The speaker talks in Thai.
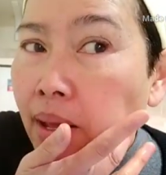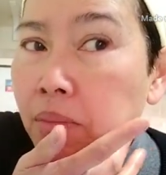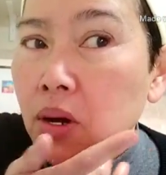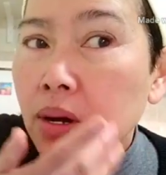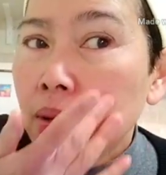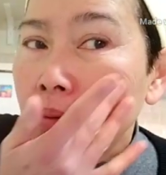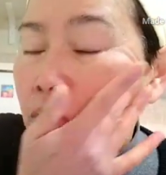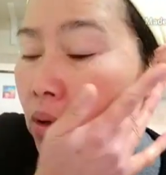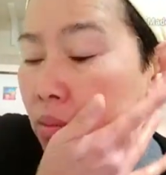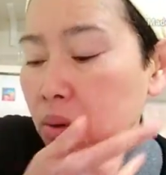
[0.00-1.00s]
พอเขา
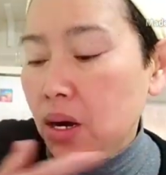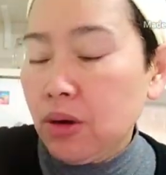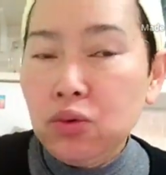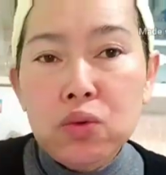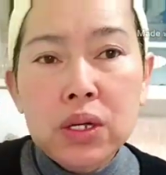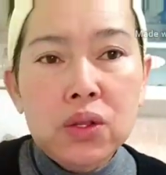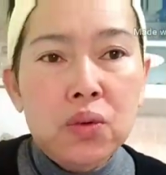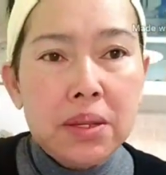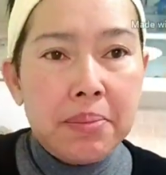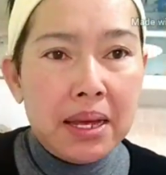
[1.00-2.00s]
พอเรานวดน
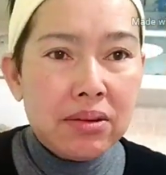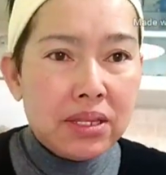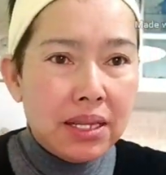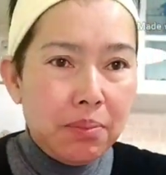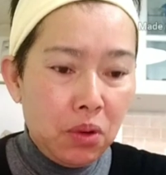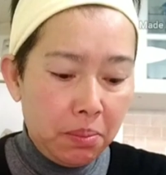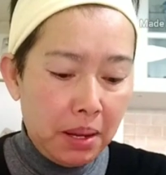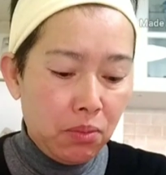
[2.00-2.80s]
วดไปเขาซึมลงไป